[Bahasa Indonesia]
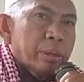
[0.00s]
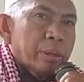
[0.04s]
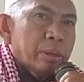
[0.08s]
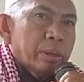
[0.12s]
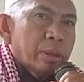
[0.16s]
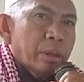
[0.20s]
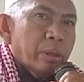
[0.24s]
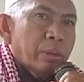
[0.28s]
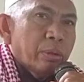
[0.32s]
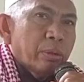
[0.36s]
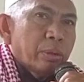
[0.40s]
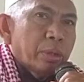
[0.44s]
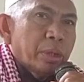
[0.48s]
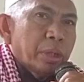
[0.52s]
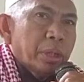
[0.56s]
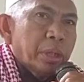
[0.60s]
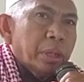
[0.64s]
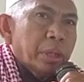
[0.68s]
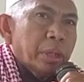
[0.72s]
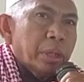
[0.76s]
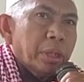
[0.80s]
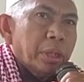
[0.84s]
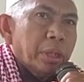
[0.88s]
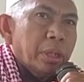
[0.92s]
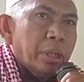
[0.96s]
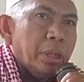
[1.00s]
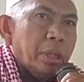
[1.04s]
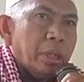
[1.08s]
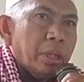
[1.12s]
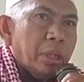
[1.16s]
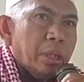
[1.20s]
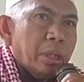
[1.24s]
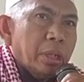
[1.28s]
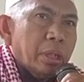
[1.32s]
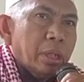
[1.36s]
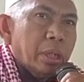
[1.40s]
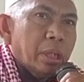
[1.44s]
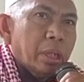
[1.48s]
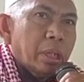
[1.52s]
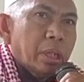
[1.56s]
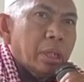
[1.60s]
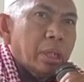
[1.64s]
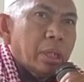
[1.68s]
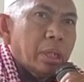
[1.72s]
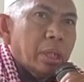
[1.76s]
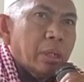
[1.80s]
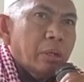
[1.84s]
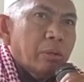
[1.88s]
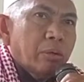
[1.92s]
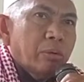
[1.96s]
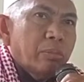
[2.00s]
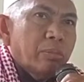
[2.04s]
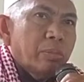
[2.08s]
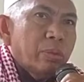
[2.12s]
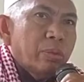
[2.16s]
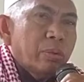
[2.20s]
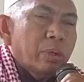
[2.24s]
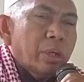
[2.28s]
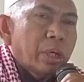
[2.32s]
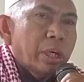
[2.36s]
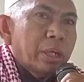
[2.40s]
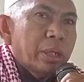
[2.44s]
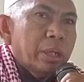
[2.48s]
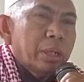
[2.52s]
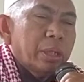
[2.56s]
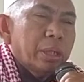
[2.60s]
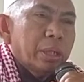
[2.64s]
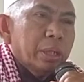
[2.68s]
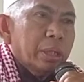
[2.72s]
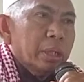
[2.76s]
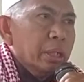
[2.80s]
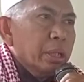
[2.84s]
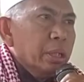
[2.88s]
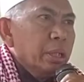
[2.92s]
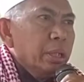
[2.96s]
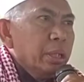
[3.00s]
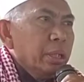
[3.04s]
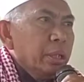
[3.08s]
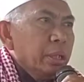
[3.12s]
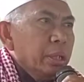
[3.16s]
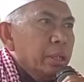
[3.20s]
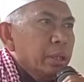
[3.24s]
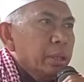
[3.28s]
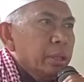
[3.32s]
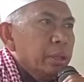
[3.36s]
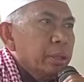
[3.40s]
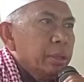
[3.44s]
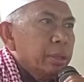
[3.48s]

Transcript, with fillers: jelo niki atau bulan niki